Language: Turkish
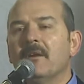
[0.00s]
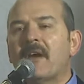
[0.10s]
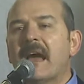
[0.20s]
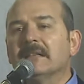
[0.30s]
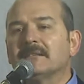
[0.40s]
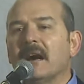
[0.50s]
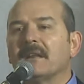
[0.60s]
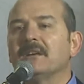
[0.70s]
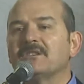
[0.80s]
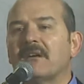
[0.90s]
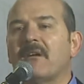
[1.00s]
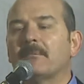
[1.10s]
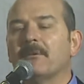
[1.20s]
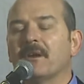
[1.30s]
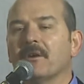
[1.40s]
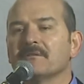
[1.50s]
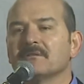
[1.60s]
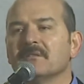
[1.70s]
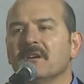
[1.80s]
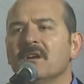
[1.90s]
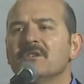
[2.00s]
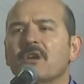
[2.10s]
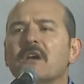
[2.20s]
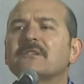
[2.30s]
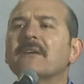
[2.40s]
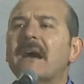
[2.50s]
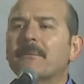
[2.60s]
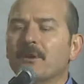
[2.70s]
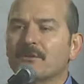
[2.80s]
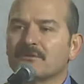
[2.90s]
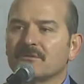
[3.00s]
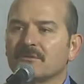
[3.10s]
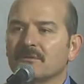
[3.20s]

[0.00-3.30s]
ve en tarihi cevabı veriyoruz. Sözle vermiyoruz.